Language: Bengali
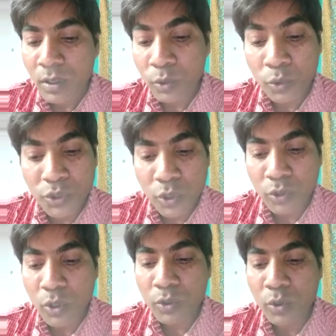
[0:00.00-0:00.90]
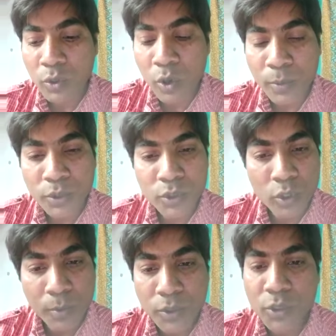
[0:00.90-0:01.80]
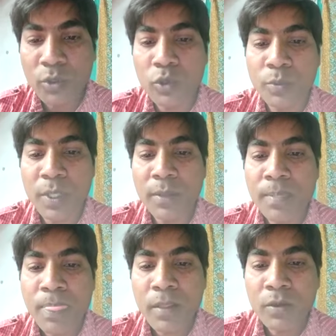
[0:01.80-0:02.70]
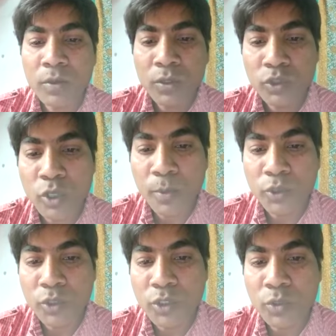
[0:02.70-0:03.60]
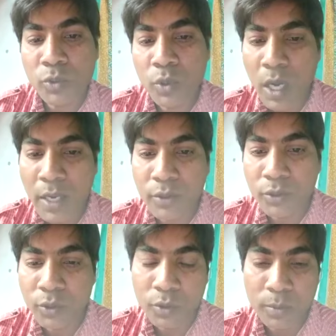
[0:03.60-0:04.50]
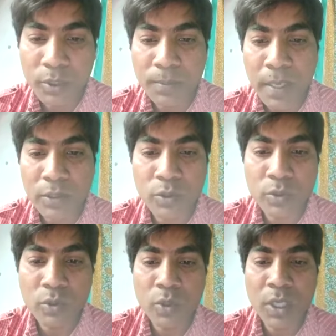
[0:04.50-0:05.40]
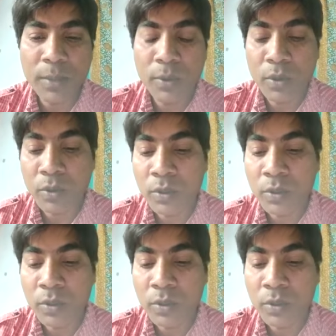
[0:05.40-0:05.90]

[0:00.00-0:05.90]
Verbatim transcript: লুইস ডট গঠন অবশ্যই অবশ্যই করবে সমযোজী যৌগ আয়নীয় যৌগের মধ্যে পার্থক্য এবং